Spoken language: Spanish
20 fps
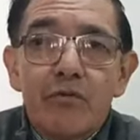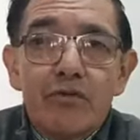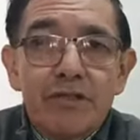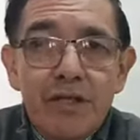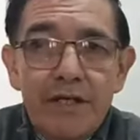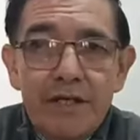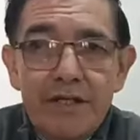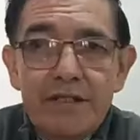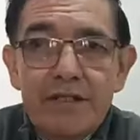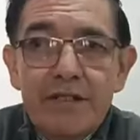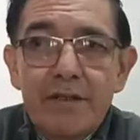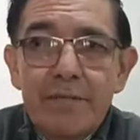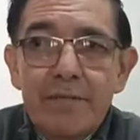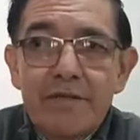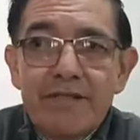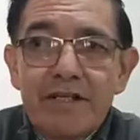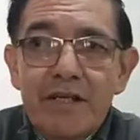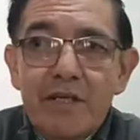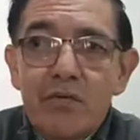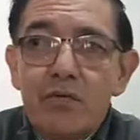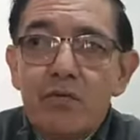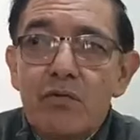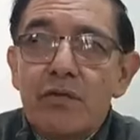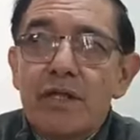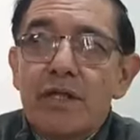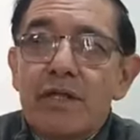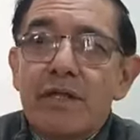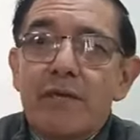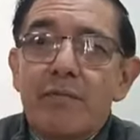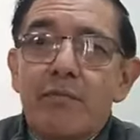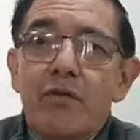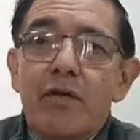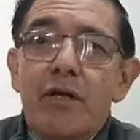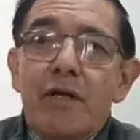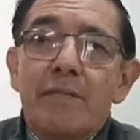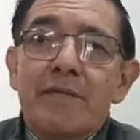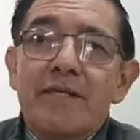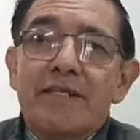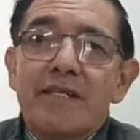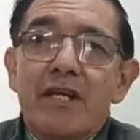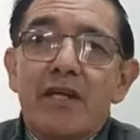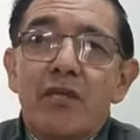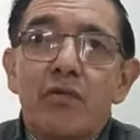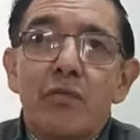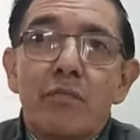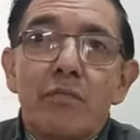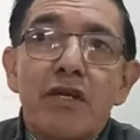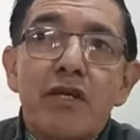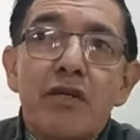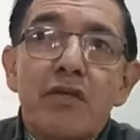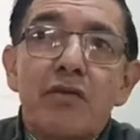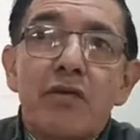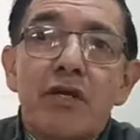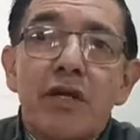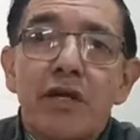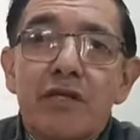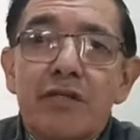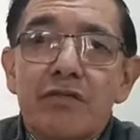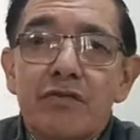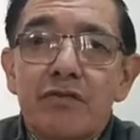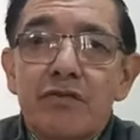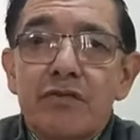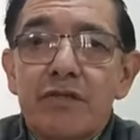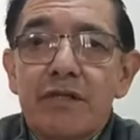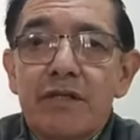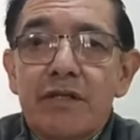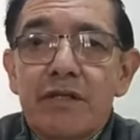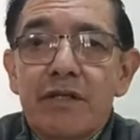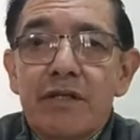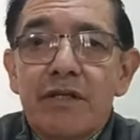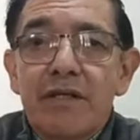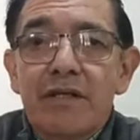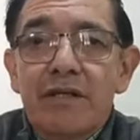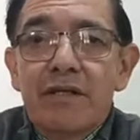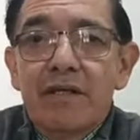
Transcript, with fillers: mucha gente me saluda después de la misa del domingo, que son de